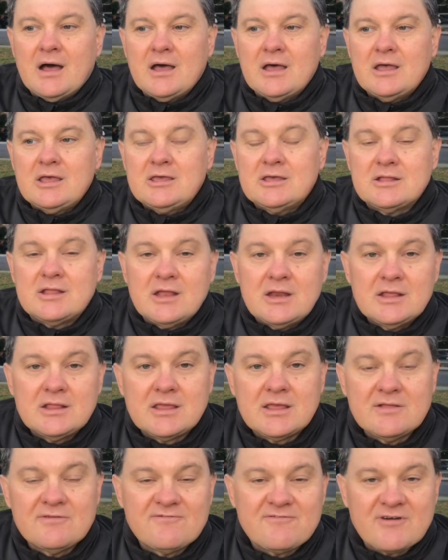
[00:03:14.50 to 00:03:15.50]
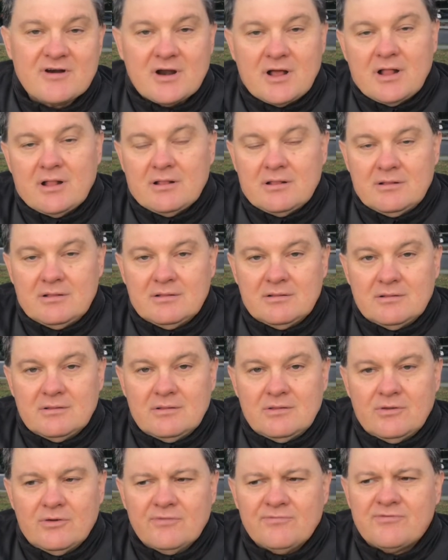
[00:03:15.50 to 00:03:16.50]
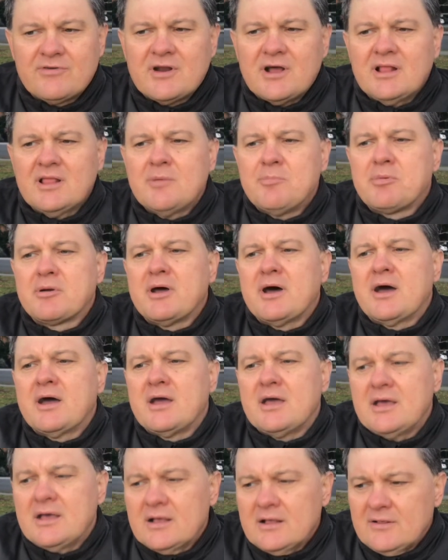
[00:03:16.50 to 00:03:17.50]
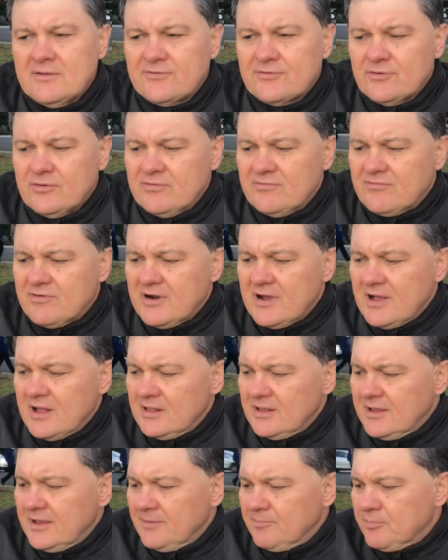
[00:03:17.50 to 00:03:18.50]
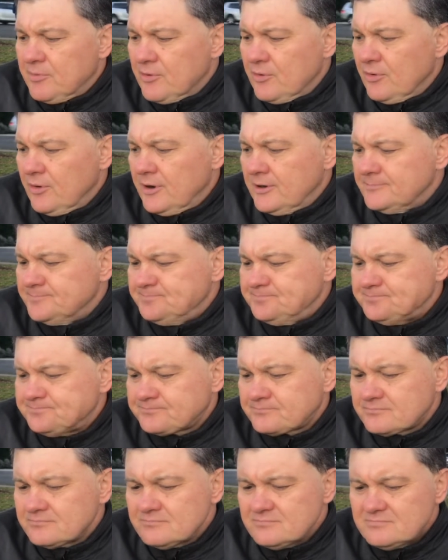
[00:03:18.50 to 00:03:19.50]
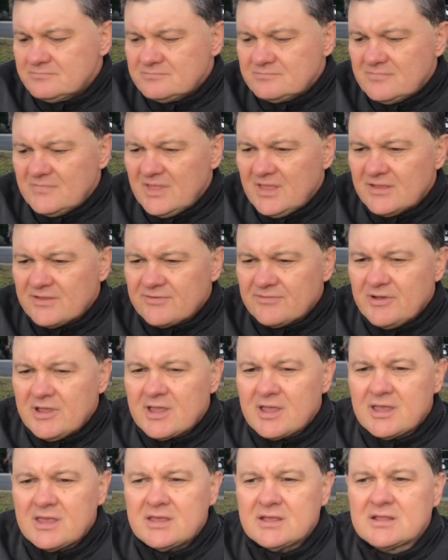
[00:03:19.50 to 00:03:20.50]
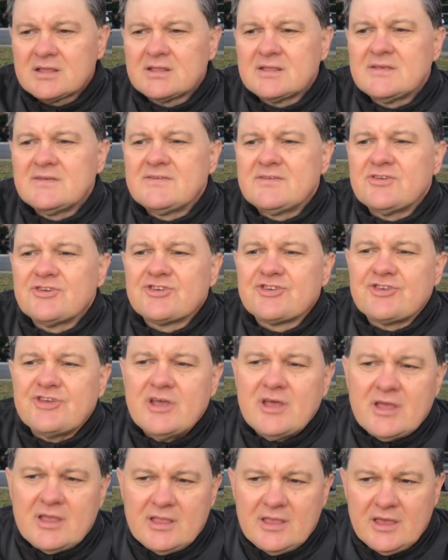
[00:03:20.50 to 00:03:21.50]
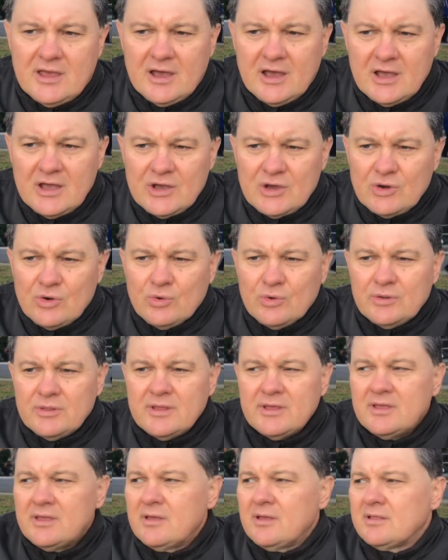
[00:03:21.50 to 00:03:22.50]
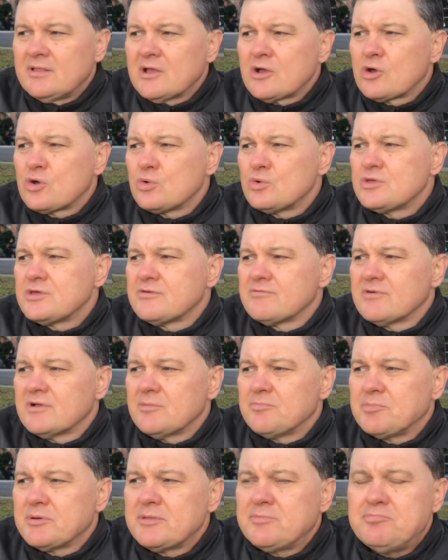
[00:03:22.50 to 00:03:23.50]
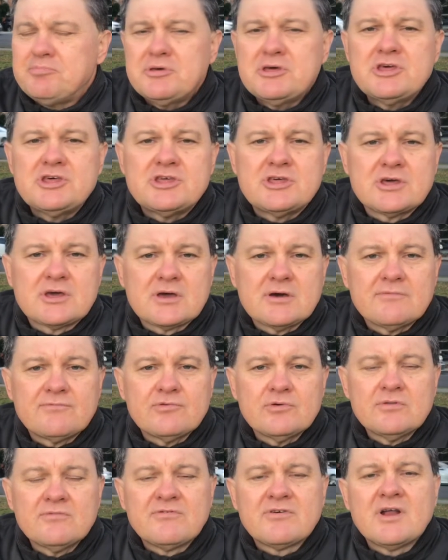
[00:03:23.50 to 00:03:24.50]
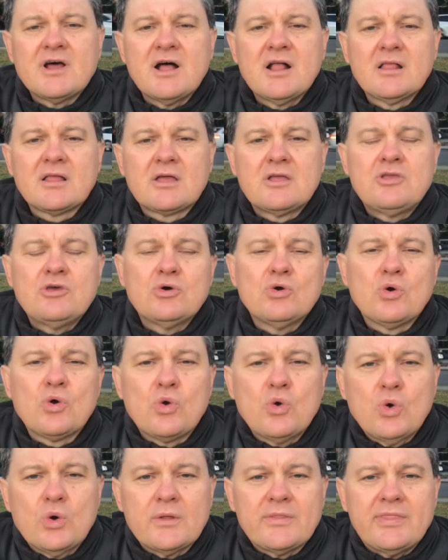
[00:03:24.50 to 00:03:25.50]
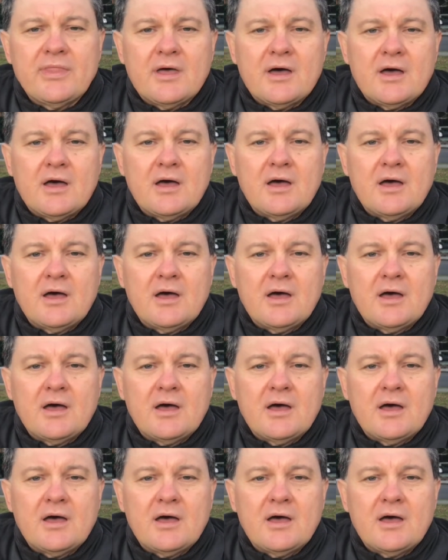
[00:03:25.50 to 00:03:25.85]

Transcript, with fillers: Едеринкин врал. Он врал и про Элс, он врал и про свои какие-то достижения он и накручивал подписчиков, он врал где угодно.